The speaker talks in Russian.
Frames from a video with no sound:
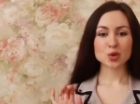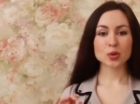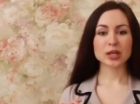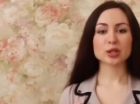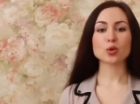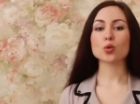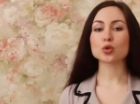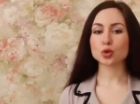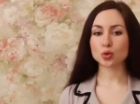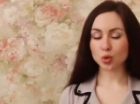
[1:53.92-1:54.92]
Штука эта
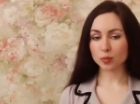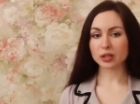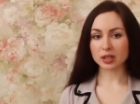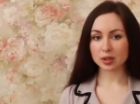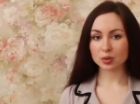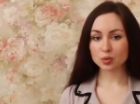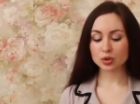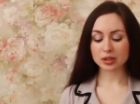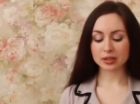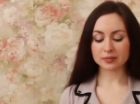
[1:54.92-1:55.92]
очень удобная и
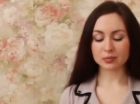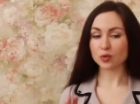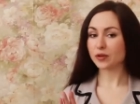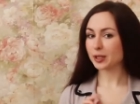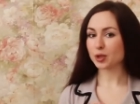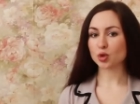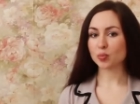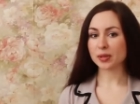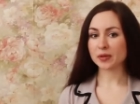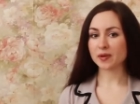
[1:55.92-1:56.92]
нужная. Уверена, что
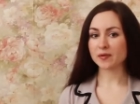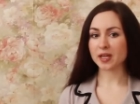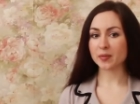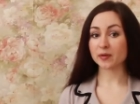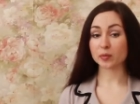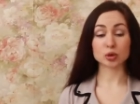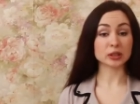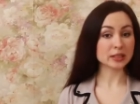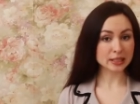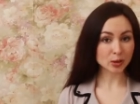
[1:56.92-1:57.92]
первое время вы
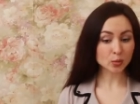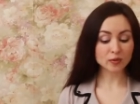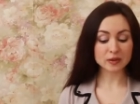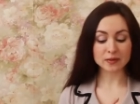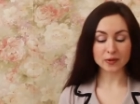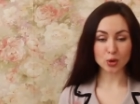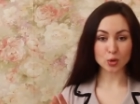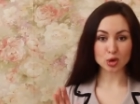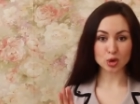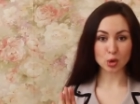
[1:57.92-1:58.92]
будете задумываться, в
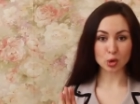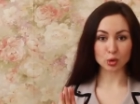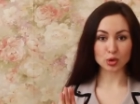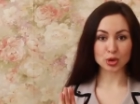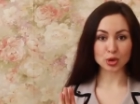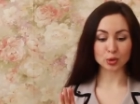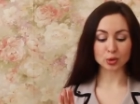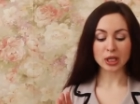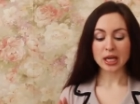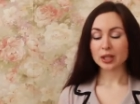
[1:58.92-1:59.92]
какую же сторону
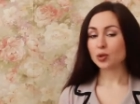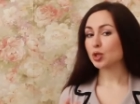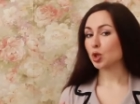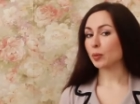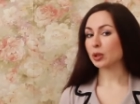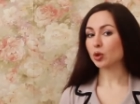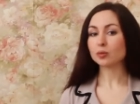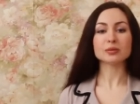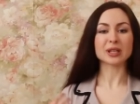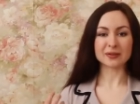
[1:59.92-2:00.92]
чиркнуть, но зато
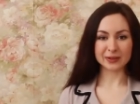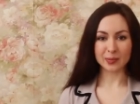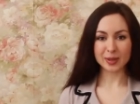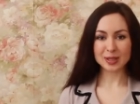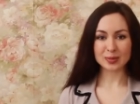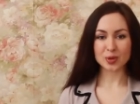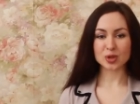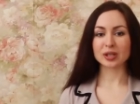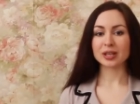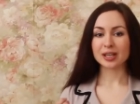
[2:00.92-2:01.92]
потом на автомате
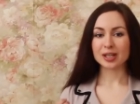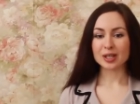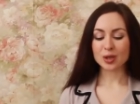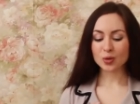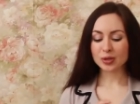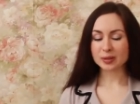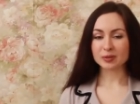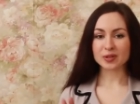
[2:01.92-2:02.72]
можно легко одним